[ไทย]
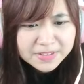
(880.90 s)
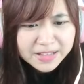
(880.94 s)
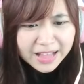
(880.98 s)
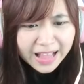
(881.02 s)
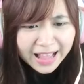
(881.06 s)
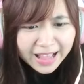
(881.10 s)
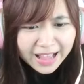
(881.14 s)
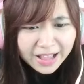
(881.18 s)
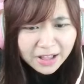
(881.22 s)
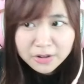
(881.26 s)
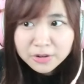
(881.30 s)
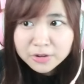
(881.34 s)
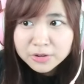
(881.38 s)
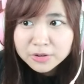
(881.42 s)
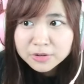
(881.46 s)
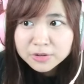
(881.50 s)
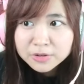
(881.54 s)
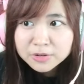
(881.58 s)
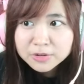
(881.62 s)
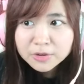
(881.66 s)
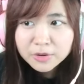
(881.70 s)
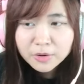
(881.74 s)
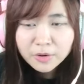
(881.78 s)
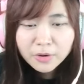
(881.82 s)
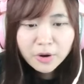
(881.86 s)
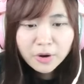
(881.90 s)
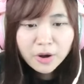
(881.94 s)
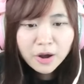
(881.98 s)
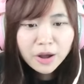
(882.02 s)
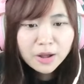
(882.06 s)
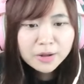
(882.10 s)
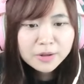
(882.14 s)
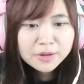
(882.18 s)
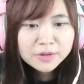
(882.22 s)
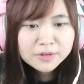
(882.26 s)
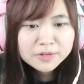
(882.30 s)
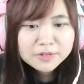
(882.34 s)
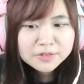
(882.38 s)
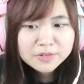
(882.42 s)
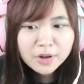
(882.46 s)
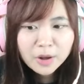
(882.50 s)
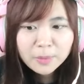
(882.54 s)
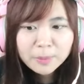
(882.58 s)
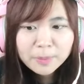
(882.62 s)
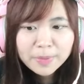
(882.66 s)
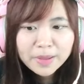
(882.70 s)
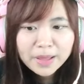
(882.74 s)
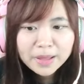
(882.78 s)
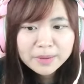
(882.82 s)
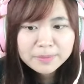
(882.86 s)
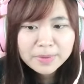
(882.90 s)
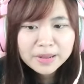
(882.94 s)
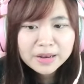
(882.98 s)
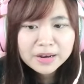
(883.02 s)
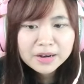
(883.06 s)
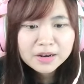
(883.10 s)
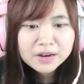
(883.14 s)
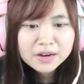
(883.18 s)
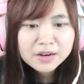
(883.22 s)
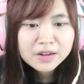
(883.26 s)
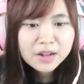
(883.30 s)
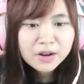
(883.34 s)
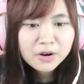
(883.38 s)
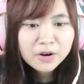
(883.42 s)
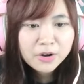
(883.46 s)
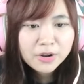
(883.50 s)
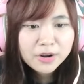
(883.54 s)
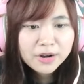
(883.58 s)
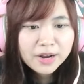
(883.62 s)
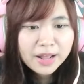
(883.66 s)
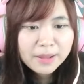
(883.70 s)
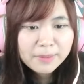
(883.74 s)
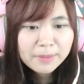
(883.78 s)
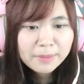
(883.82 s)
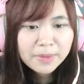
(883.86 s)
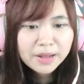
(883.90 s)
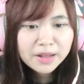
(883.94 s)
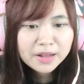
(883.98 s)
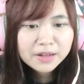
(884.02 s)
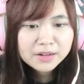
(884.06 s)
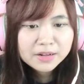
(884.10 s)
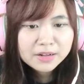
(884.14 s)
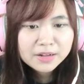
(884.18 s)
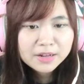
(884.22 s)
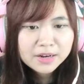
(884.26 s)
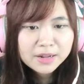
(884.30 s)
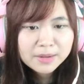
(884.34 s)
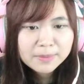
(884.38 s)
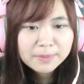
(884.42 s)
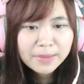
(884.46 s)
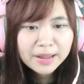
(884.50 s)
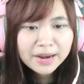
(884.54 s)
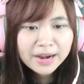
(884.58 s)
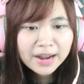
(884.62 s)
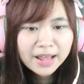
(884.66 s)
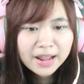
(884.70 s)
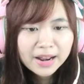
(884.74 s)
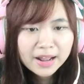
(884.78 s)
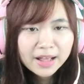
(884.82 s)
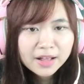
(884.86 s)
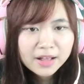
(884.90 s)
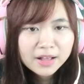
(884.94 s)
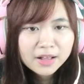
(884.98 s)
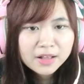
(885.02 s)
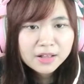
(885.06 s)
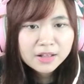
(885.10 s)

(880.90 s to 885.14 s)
เอ้าโอ้น้องเปลี่ยนเป็นเลื่อนล้นให้มั้งก็เลยมาได้ละ